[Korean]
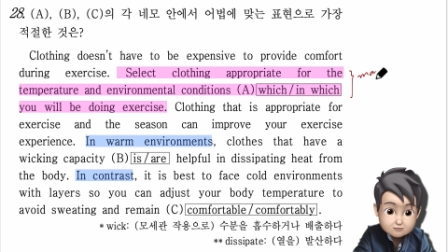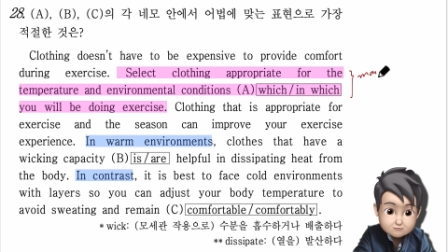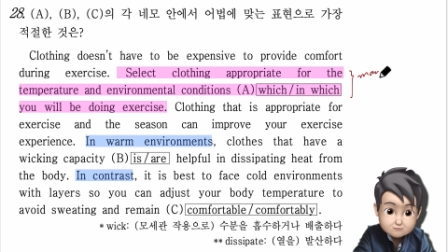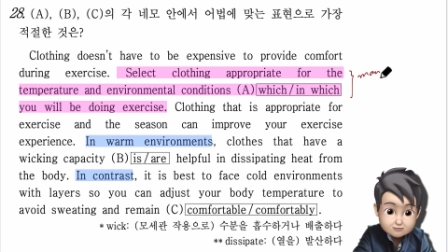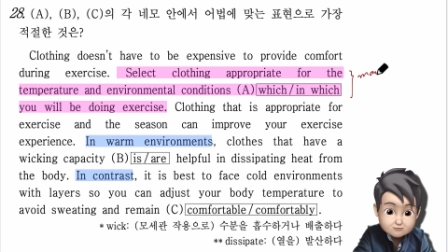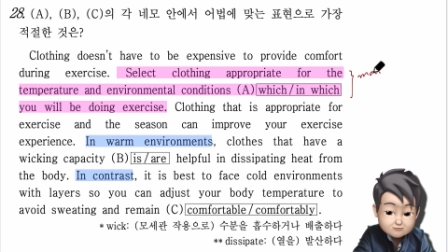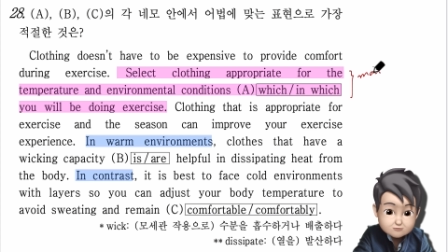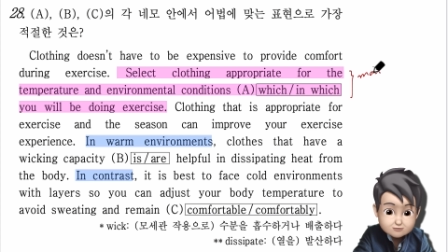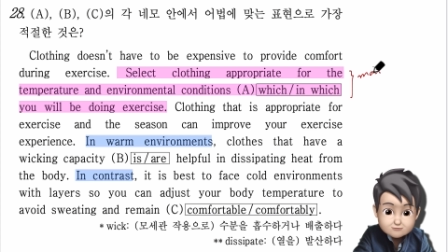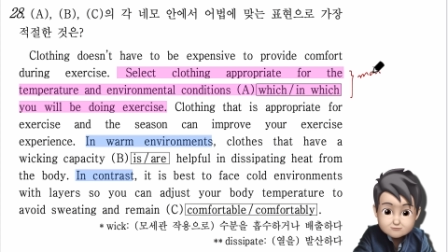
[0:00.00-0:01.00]
메인을
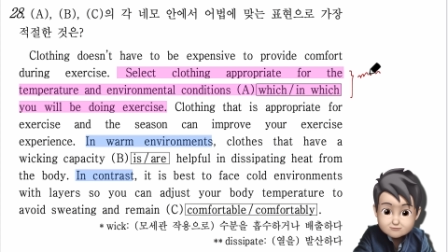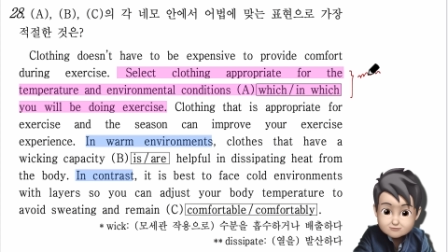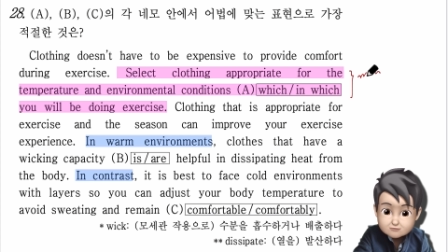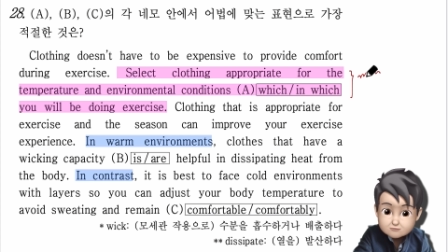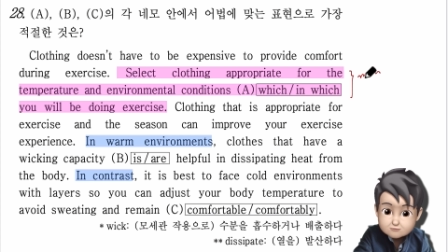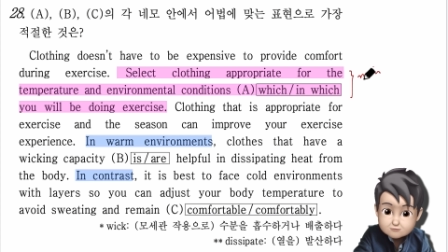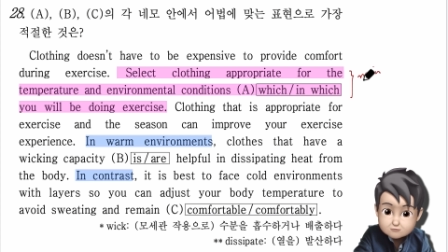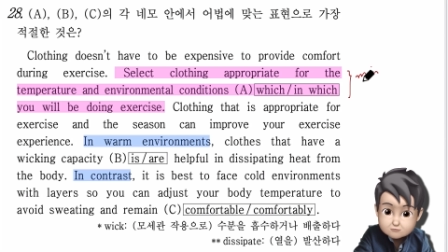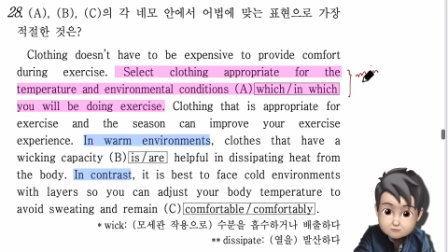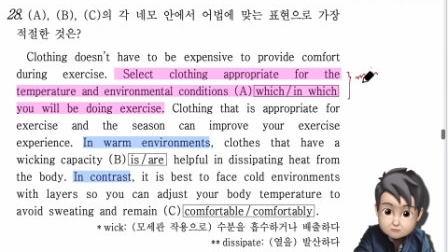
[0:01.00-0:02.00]
여기 이렇게 딱
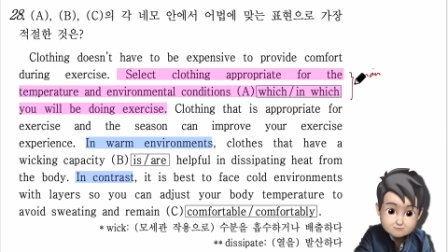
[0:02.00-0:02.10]
던져놓고